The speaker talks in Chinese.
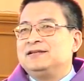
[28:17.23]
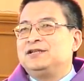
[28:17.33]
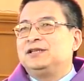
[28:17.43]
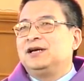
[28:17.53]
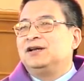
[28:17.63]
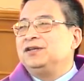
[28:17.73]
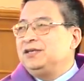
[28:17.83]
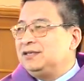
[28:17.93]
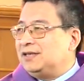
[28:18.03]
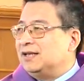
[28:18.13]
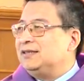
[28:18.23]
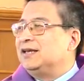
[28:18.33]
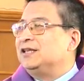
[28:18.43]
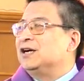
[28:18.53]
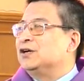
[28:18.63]
只是得到一点
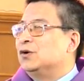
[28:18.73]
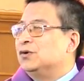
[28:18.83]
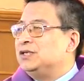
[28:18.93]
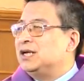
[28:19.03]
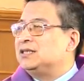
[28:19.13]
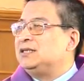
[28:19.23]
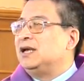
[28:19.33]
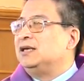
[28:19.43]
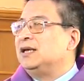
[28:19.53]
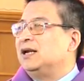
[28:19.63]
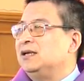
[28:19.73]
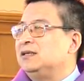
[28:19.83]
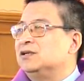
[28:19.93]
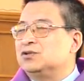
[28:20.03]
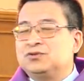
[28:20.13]
点，像狗一样剪下了
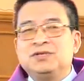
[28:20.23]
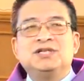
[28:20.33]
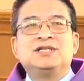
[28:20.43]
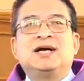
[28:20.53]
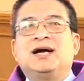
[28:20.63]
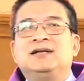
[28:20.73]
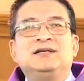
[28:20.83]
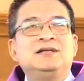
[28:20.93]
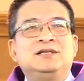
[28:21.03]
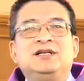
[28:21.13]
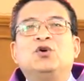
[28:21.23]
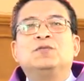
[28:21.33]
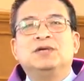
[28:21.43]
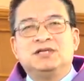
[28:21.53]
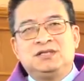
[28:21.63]
一点碎渣，真的是让
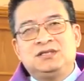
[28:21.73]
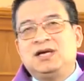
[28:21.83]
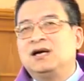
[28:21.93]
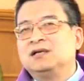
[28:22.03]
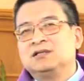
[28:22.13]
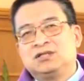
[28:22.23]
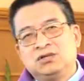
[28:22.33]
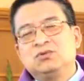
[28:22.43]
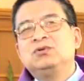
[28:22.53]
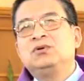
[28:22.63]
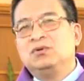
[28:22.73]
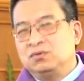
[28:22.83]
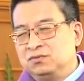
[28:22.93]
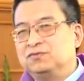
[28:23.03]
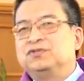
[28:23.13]
我们享受用
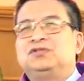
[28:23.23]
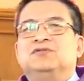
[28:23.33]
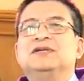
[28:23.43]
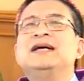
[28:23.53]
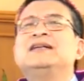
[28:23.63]
无穷。